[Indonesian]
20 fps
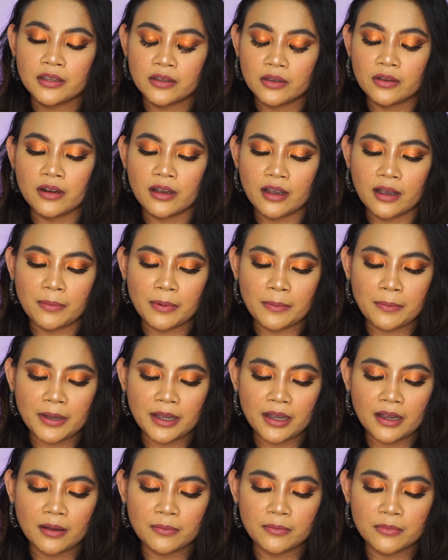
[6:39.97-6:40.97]
yaudah nggak apa-apa
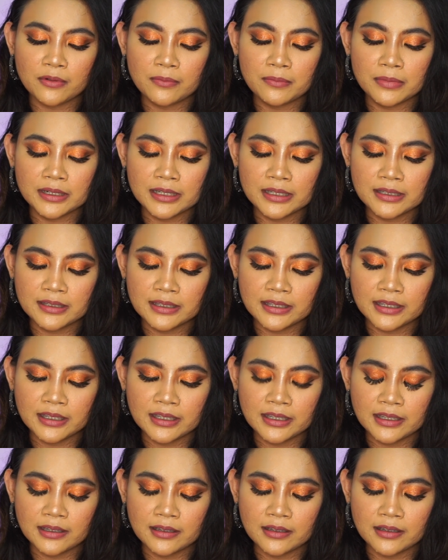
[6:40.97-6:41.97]
kamu beli
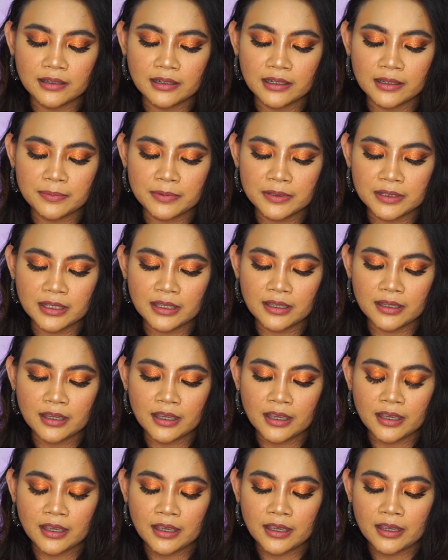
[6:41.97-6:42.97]
si uh, lipstick
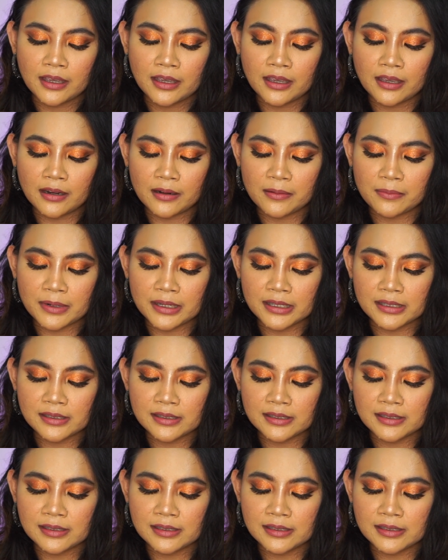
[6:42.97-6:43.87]
Hermes